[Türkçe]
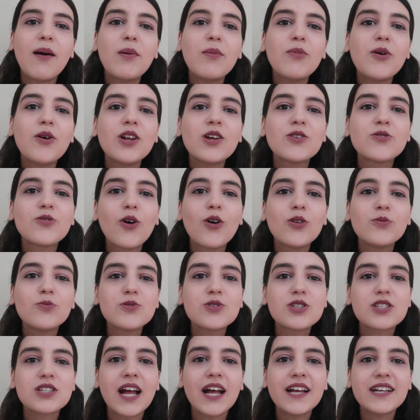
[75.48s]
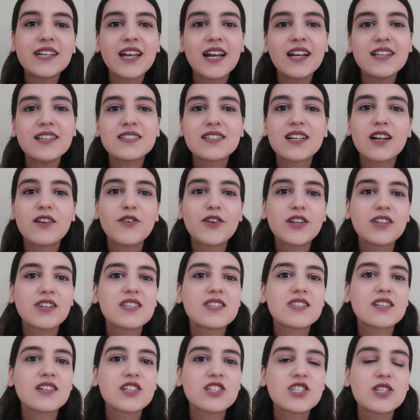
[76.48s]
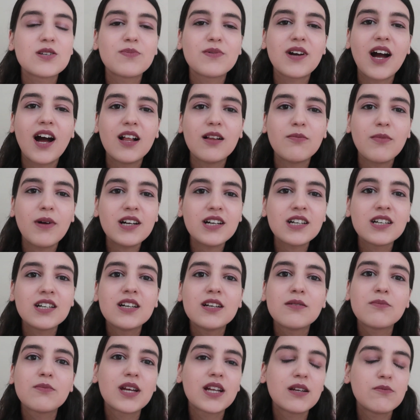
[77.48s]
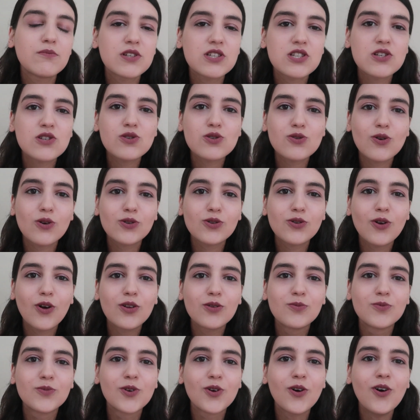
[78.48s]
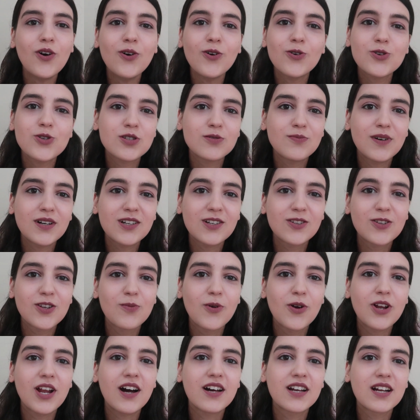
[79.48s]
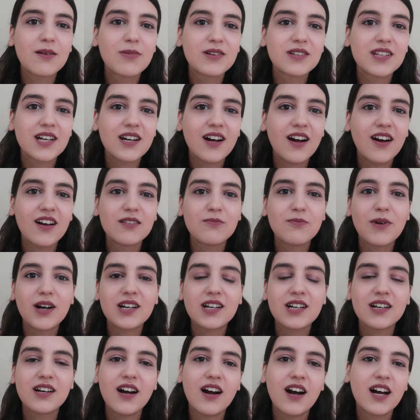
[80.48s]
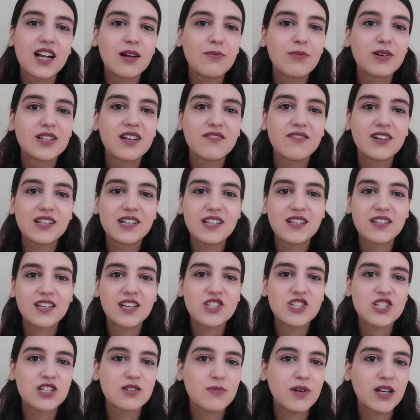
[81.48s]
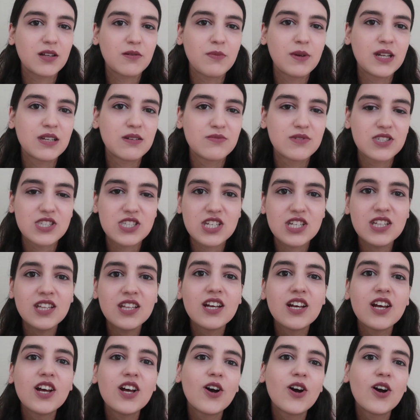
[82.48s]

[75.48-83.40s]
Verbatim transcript: Ama böyle dolmuştayken trafikte sıkışıp kalmak benim için sorun olmuyor. Hoşuma gidiyor böyle arabada kalmak, arabada vakit geçirmek benim için.